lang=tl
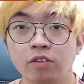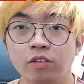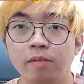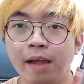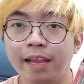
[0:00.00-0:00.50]
So,
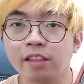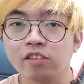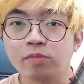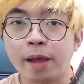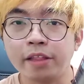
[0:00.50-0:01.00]
di ba
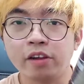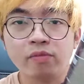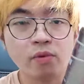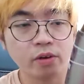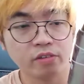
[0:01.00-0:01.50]
itong Spider
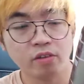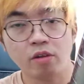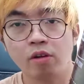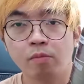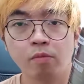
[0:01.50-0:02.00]
Force,
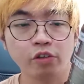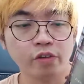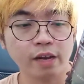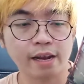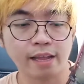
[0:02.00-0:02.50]

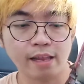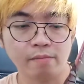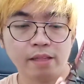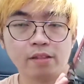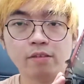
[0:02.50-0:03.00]
modular
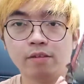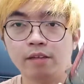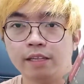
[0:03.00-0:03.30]
helmet to.